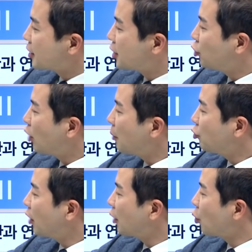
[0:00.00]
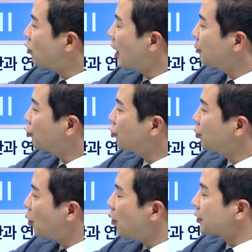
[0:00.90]
지수함수와 로그함수
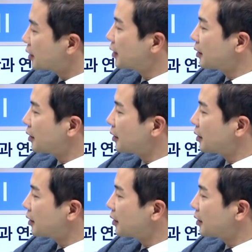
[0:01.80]
뭐,